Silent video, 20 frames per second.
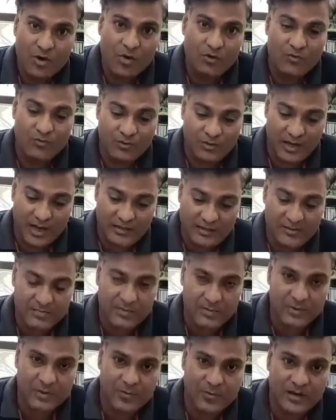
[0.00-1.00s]
और लास्ट
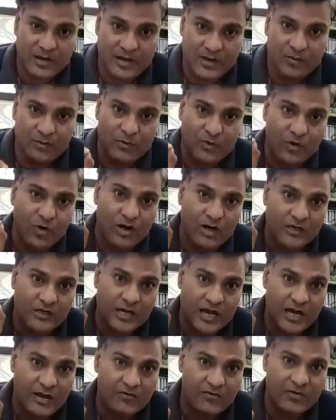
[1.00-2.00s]
में जो मैंने उनको
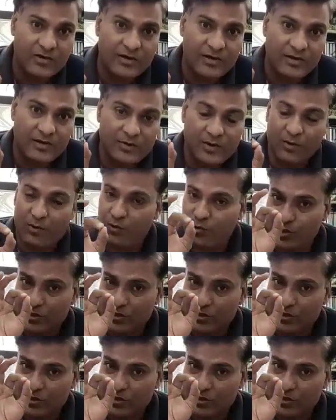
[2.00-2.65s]
अट्ठारहवें और